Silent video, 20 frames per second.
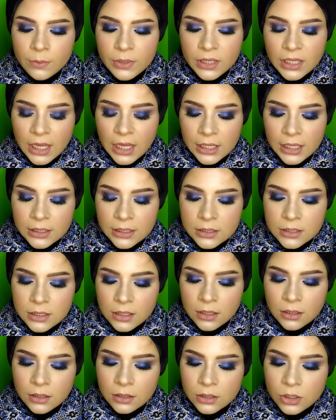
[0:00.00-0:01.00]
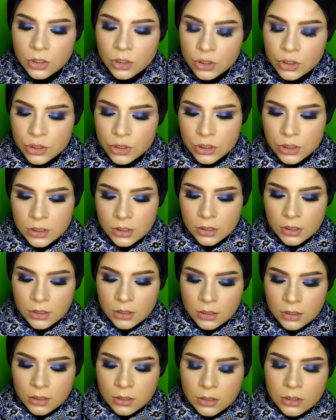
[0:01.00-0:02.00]
بتاعت نيرس
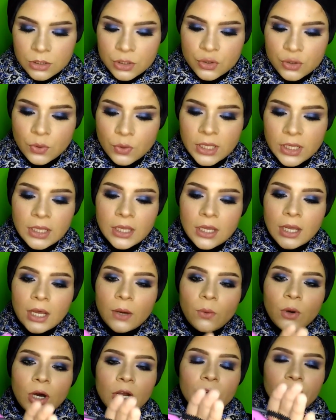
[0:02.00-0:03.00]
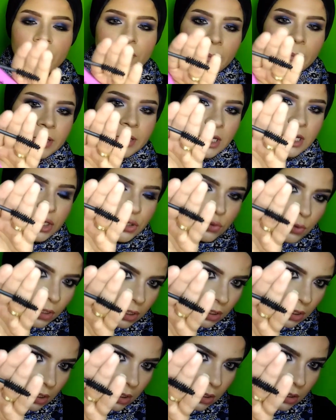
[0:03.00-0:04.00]
شويه او ارفع منها
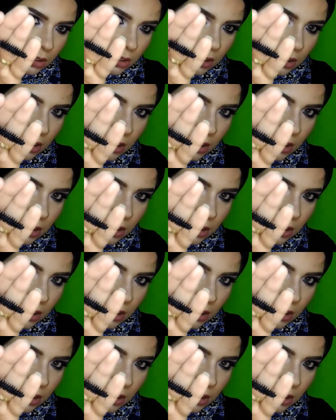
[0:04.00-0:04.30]
شويه